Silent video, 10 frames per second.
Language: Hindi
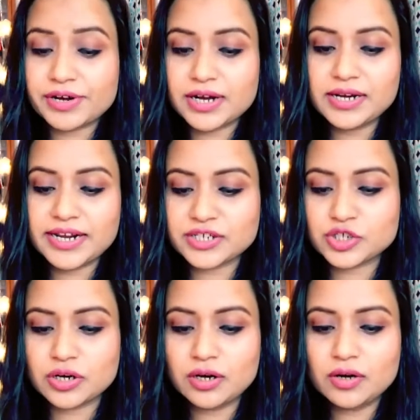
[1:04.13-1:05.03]
रियल
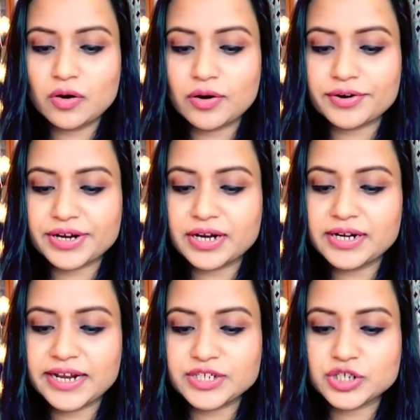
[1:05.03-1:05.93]
नेचर और
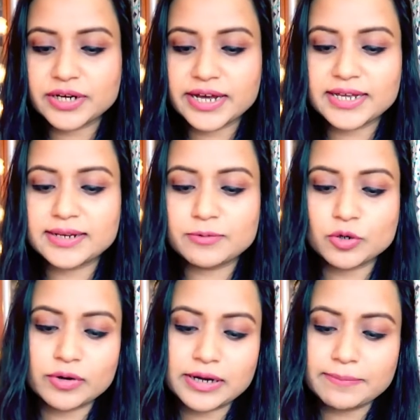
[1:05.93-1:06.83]
रियल नेचर के
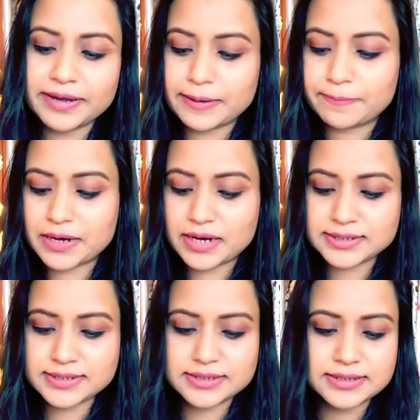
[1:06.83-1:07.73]
टोटल मेरे
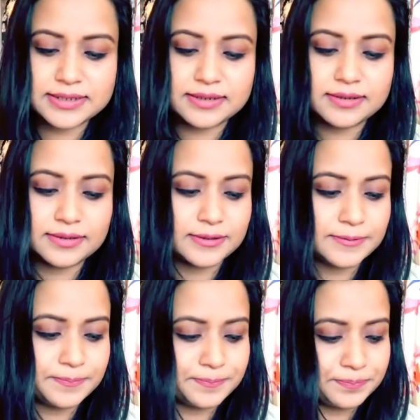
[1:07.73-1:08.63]
पास
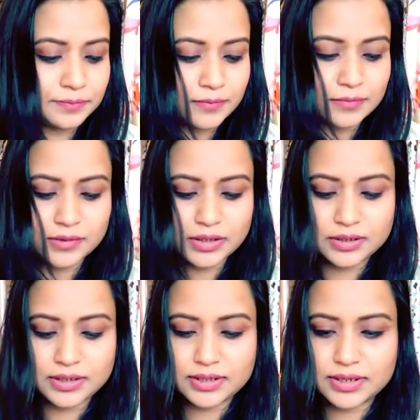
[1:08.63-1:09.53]

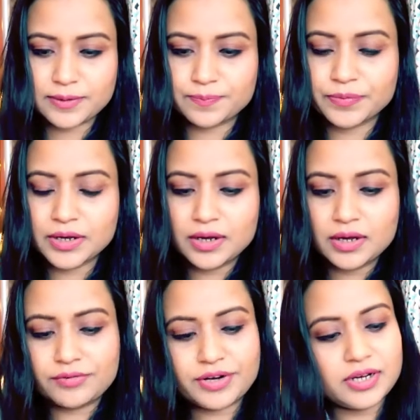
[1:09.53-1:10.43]
कितने हैं
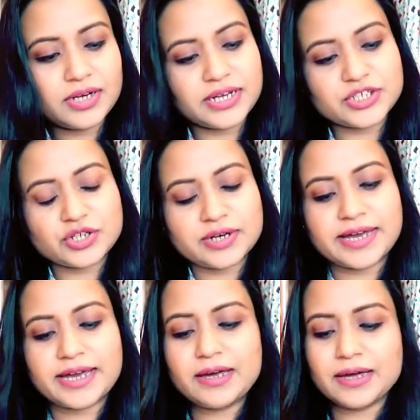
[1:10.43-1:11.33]
रियल नेचर
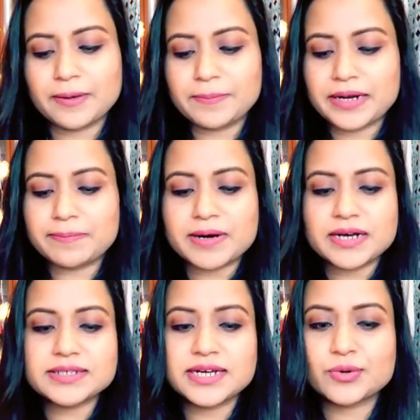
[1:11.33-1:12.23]
के मेरे
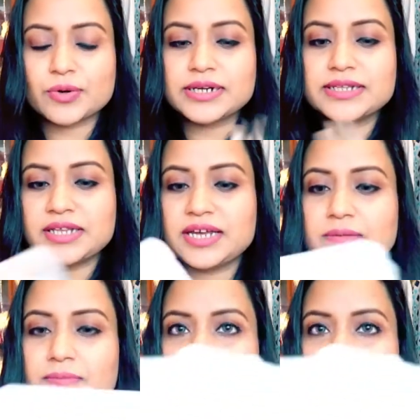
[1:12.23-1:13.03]
पास है टोटल तीन